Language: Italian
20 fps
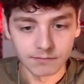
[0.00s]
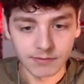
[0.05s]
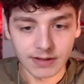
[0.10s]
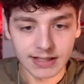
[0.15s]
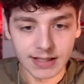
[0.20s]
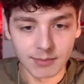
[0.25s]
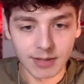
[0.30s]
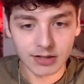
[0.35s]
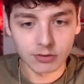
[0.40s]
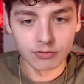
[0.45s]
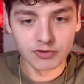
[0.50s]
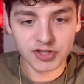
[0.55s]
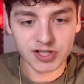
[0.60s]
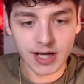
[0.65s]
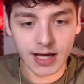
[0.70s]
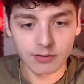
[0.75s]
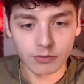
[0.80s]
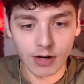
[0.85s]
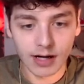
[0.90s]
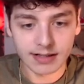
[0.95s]
Va da Marcus
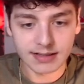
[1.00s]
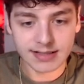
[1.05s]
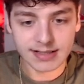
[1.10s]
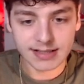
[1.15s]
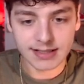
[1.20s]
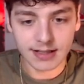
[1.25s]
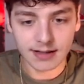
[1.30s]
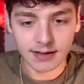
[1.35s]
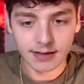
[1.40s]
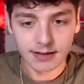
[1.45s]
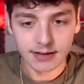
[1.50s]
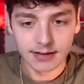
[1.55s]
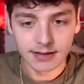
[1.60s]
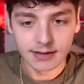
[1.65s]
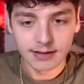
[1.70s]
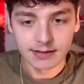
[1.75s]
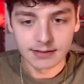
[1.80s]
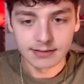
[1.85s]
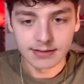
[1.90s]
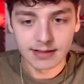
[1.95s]
Edwards.
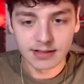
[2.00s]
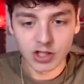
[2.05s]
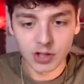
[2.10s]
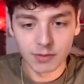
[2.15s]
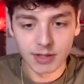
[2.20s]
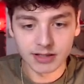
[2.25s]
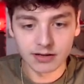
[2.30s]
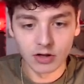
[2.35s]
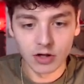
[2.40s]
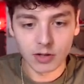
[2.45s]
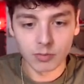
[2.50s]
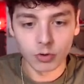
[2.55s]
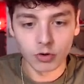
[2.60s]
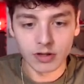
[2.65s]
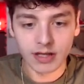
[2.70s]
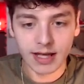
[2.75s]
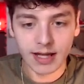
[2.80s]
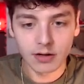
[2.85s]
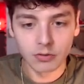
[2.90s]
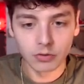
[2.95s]
Entro per Turbol,
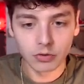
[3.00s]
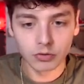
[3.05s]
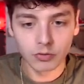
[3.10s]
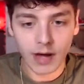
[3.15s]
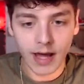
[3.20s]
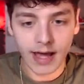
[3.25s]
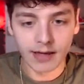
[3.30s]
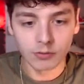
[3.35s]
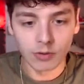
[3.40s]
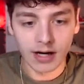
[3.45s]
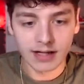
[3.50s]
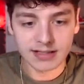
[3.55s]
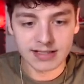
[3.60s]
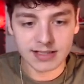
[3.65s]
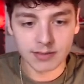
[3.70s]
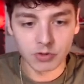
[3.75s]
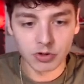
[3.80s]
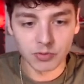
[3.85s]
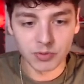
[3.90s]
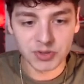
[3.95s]
chiede 1-2 Edwards,
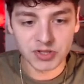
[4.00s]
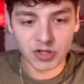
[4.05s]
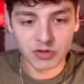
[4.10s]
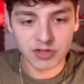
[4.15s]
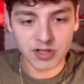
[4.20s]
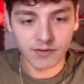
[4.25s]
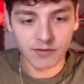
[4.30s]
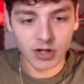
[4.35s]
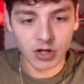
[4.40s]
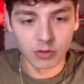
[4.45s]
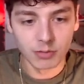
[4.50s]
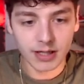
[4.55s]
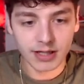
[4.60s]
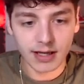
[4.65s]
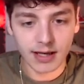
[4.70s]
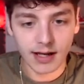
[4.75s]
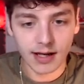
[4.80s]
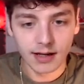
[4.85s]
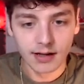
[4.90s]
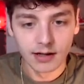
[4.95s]
ma non possiamo servirlo
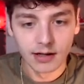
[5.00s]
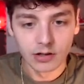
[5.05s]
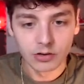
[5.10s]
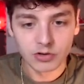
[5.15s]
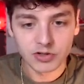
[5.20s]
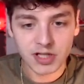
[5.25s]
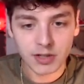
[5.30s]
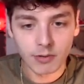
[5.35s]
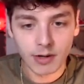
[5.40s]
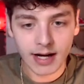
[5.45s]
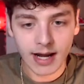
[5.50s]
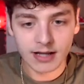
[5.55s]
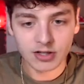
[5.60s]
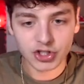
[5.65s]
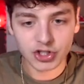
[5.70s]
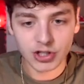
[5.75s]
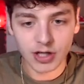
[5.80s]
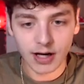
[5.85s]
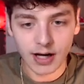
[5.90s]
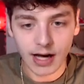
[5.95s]
perché lo segue
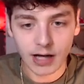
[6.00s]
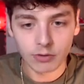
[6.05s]
Rensch.